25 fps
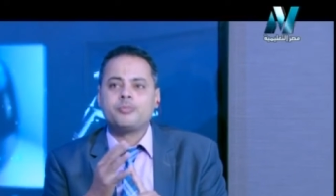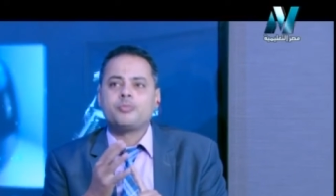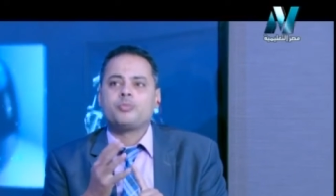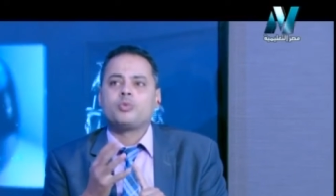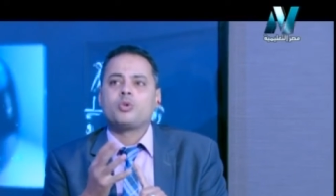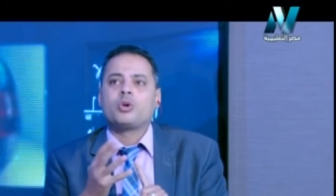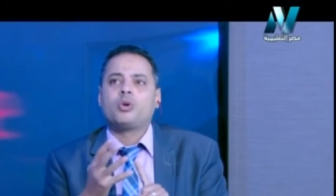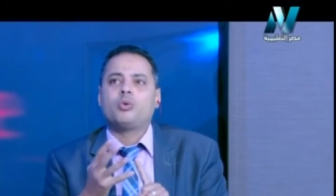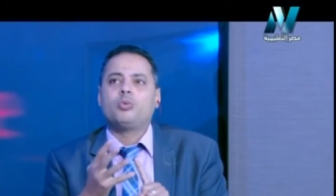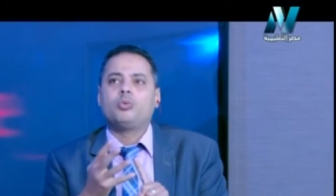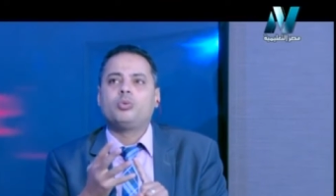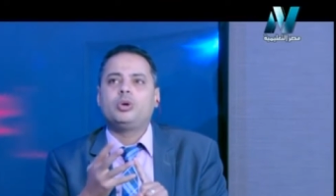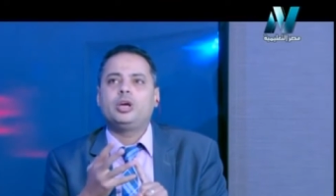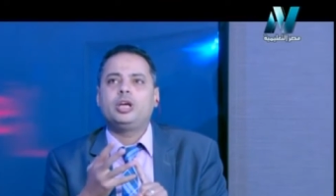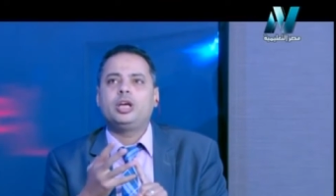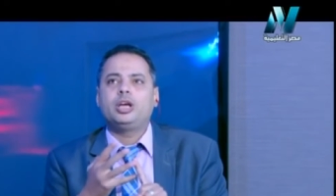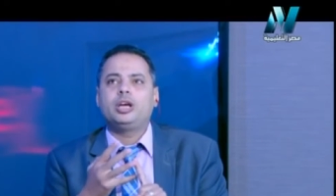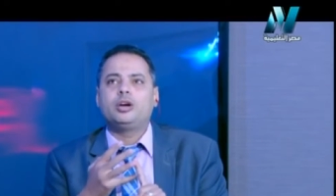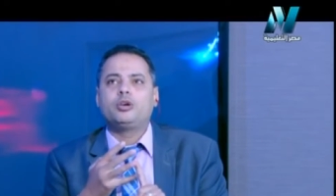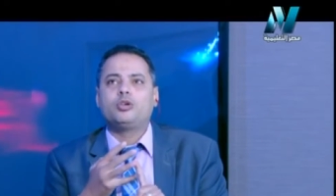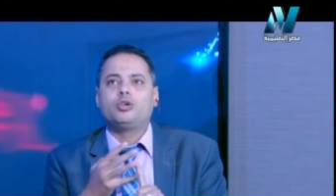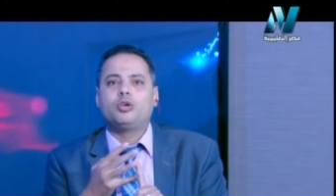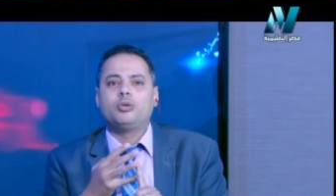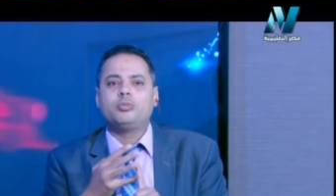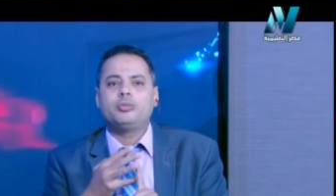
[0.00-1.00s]

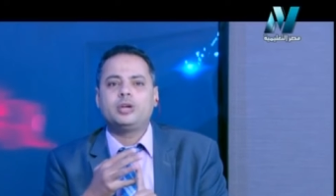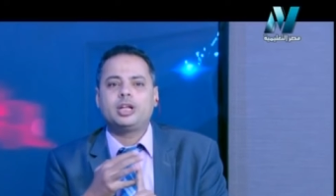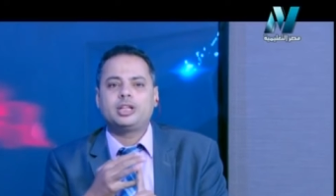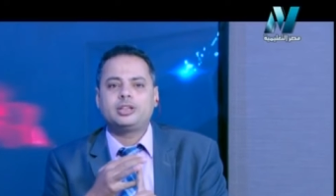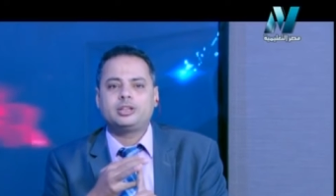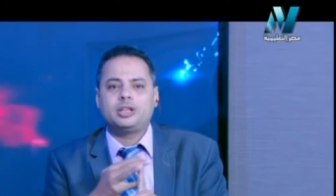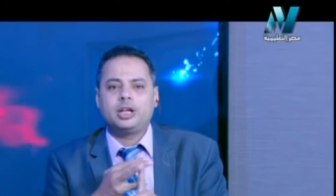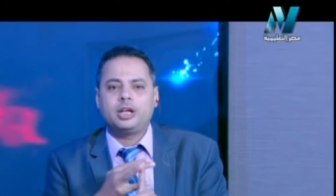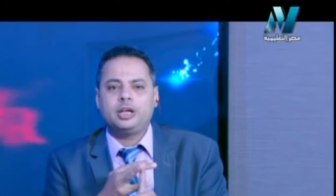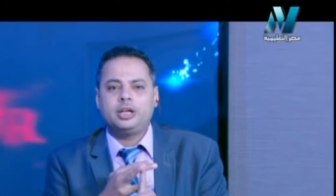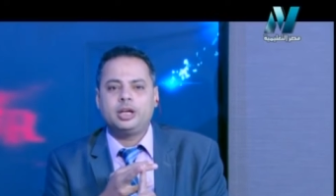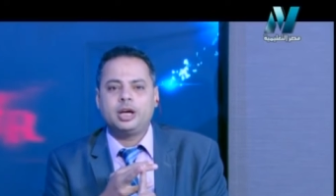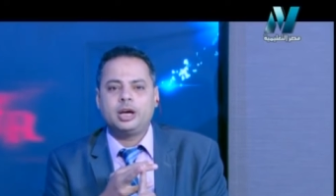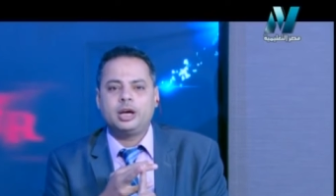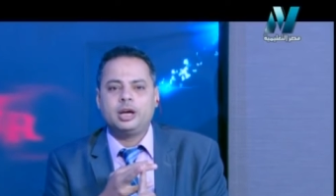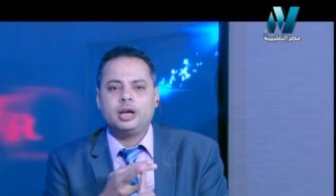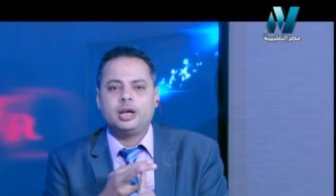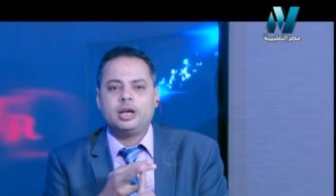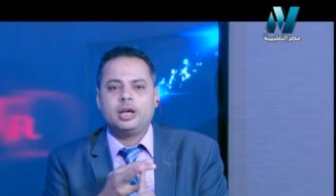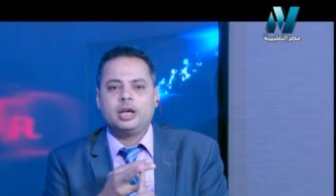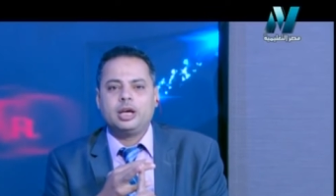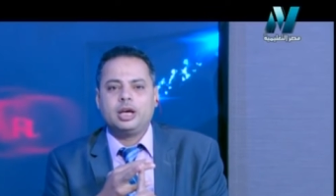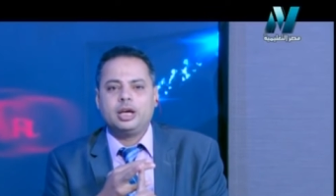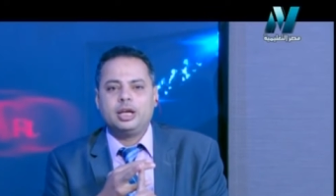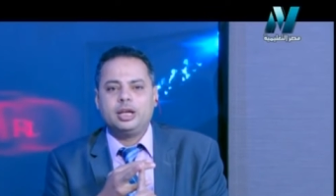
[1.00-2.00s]
والجمله الثانيه
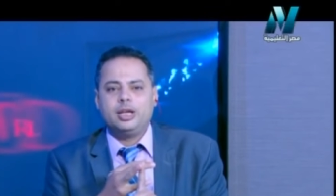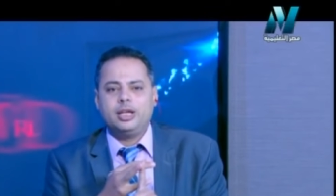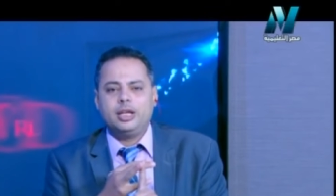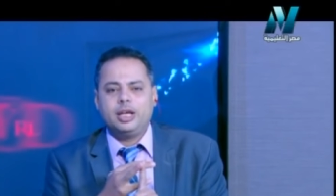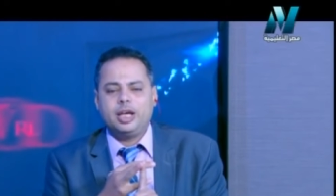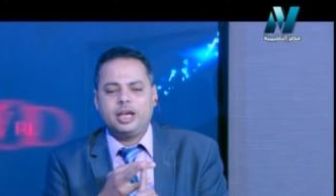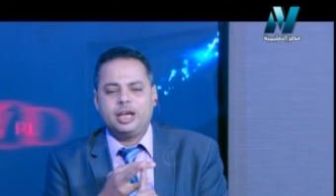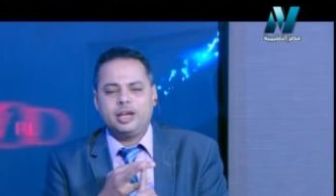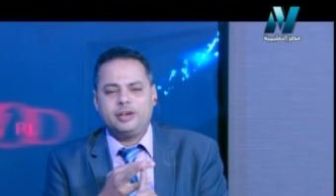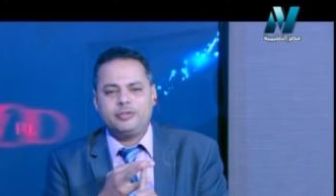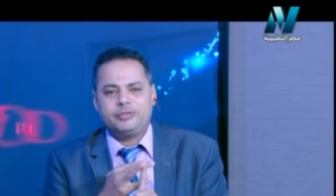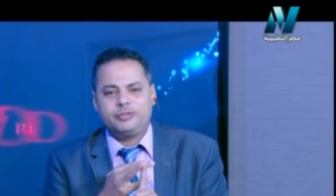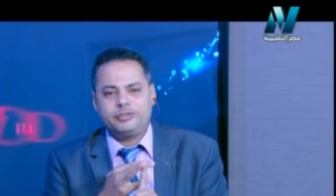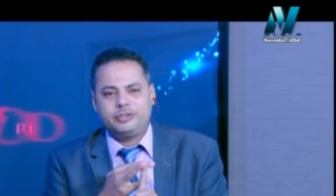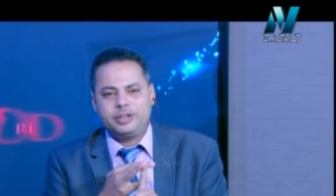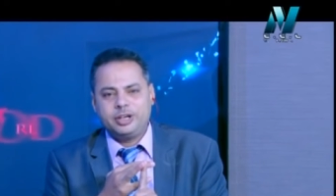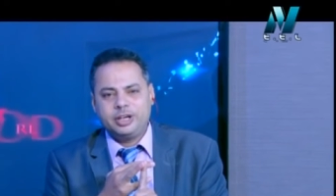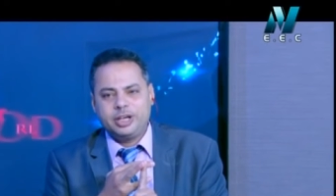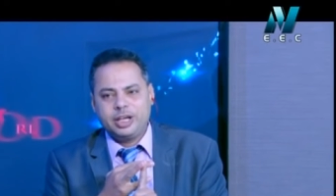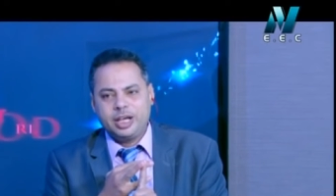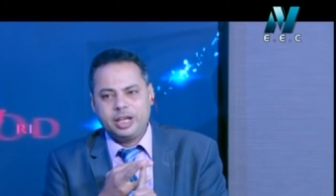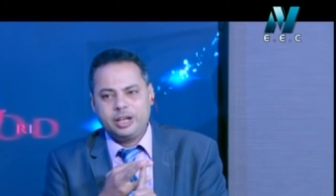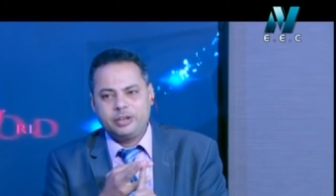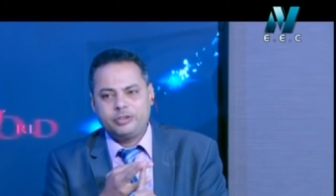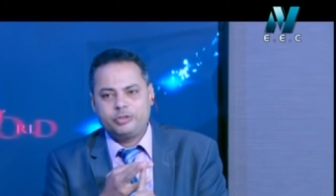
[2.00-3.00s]
اللي هي if then
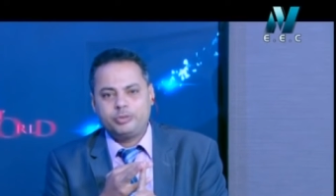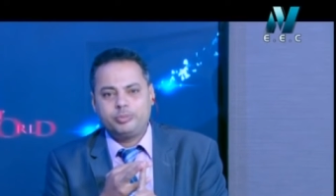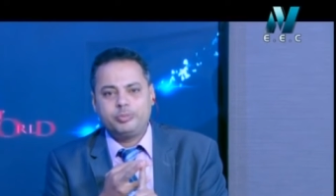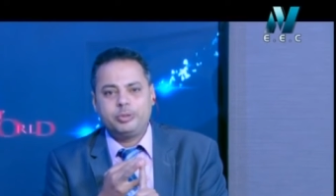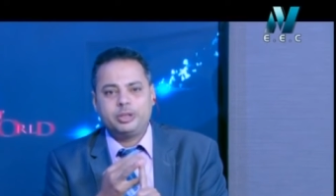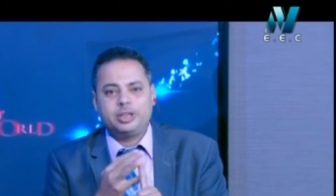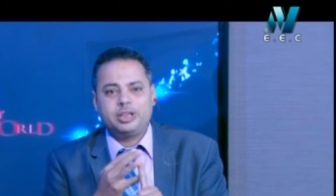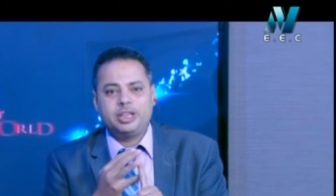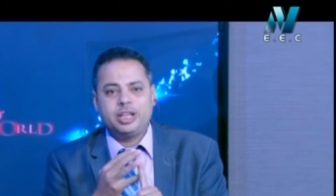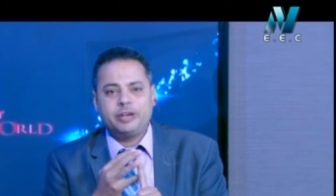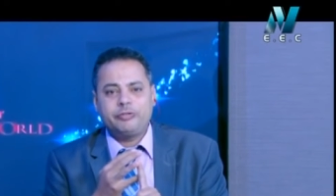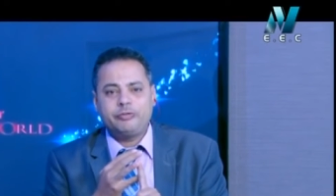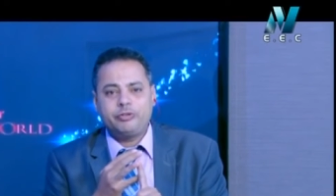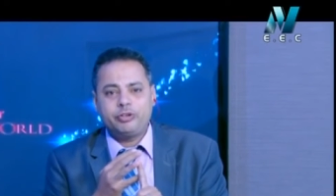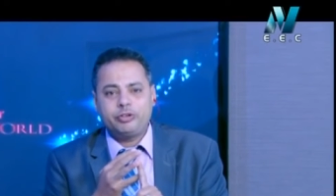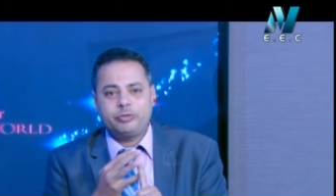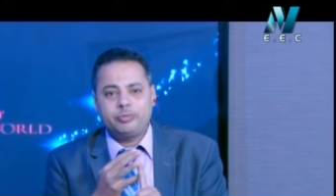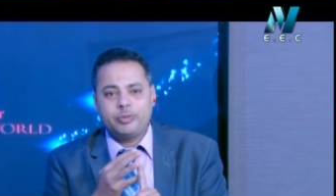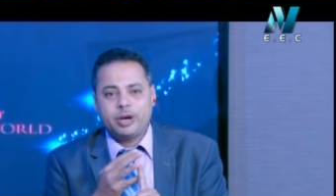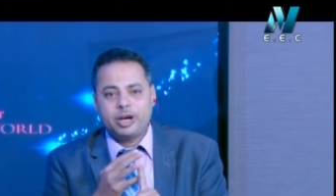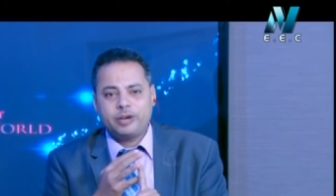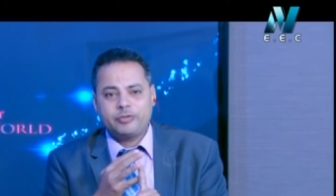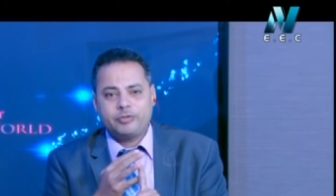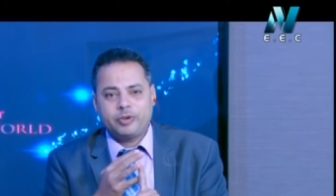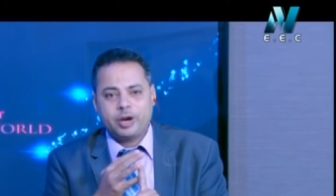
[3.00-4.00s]
else بتنفذ
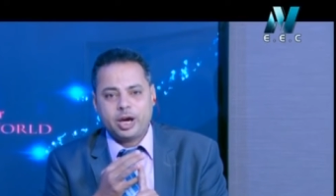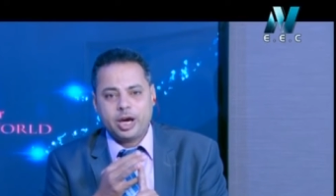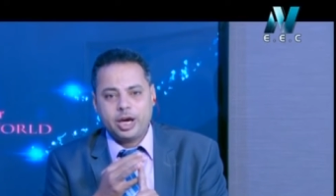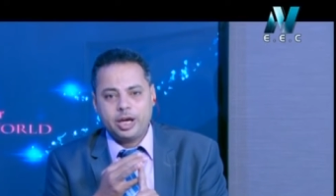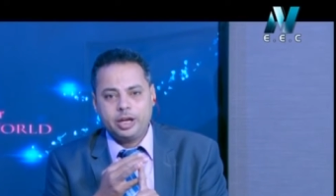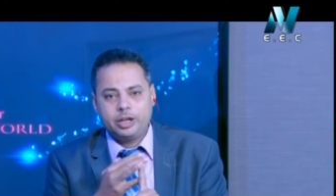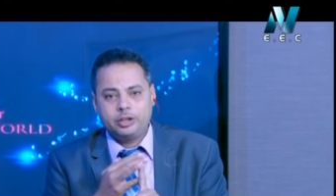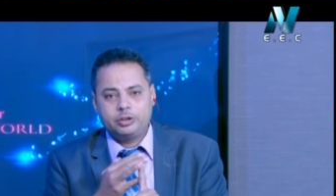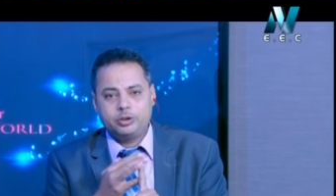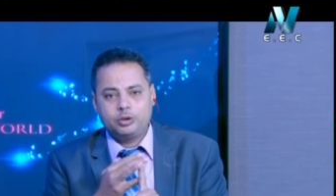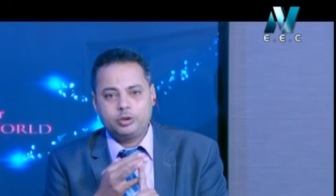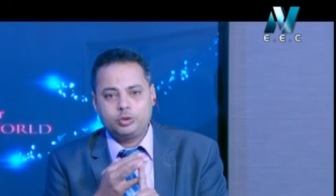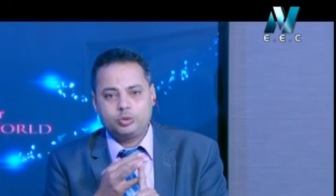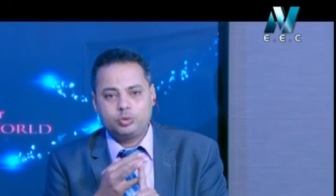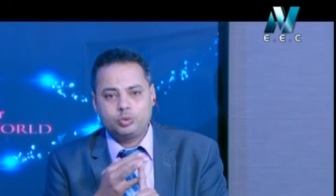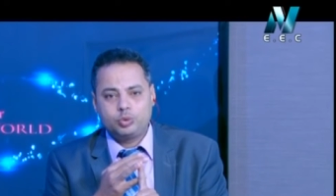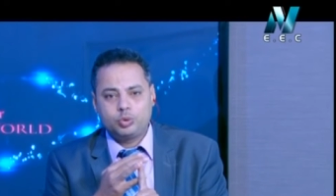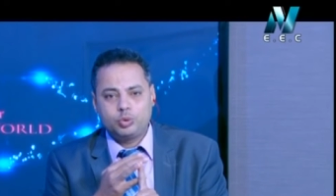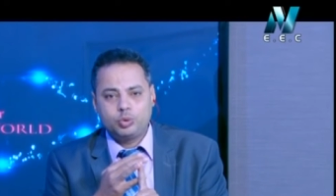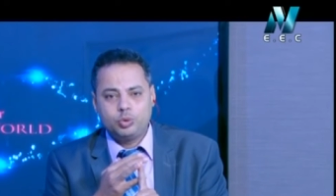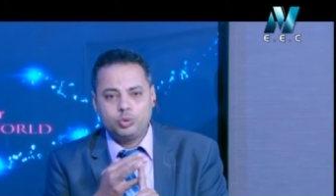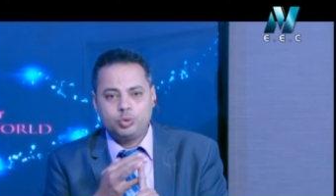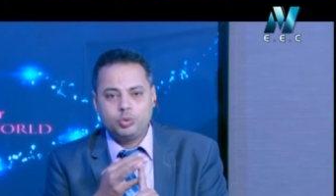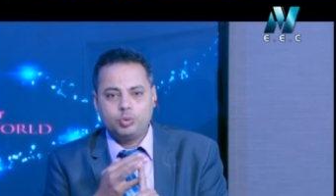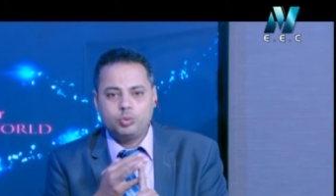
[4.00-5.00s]
معاك في حاله
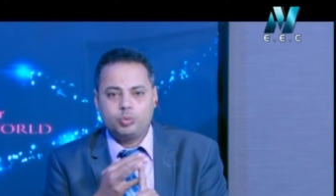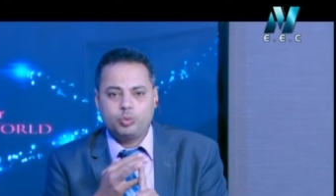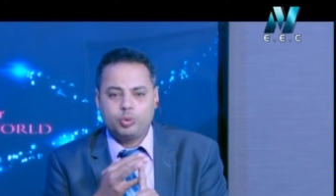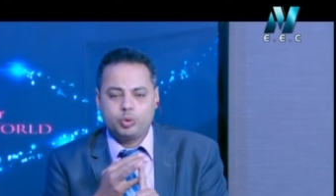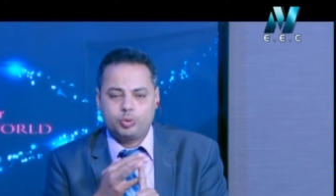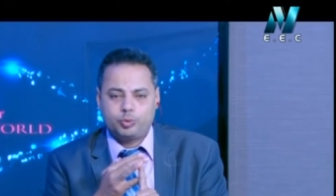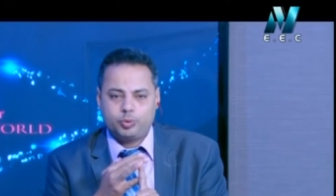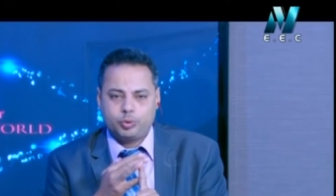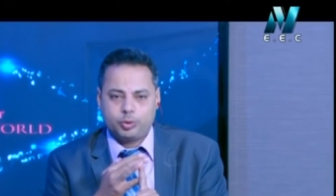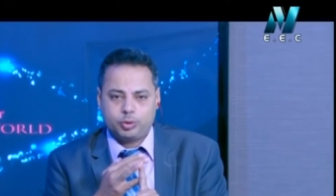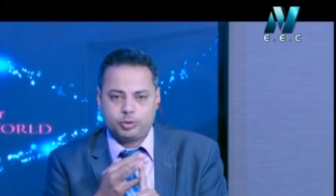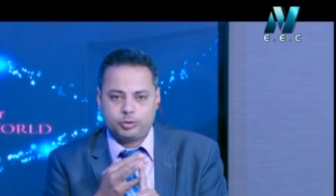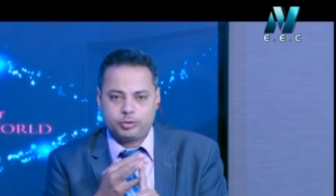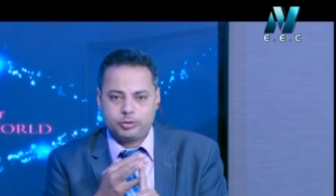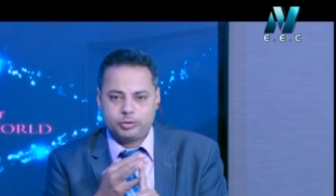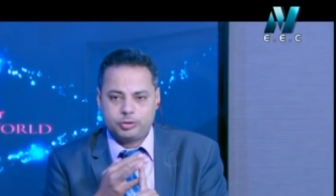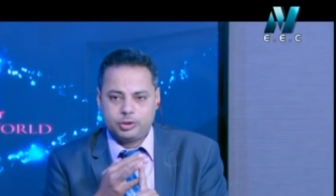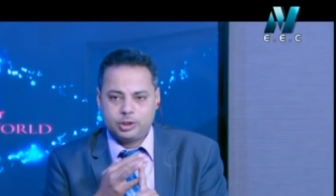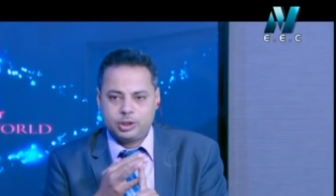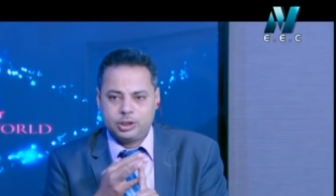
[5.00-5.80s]
الترو والفولس